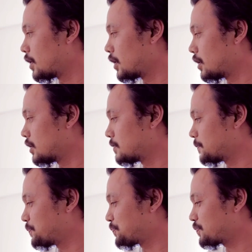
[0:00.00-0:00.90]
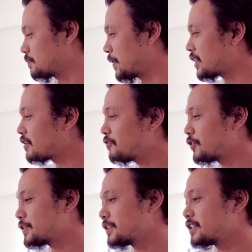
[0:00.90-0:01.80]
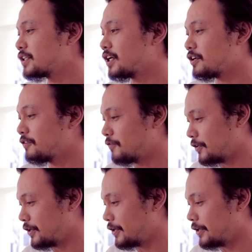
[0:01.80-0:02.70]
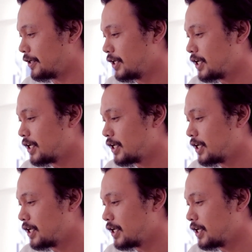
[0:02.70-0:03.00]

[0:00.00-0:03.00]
um, metaphors ni siya nako for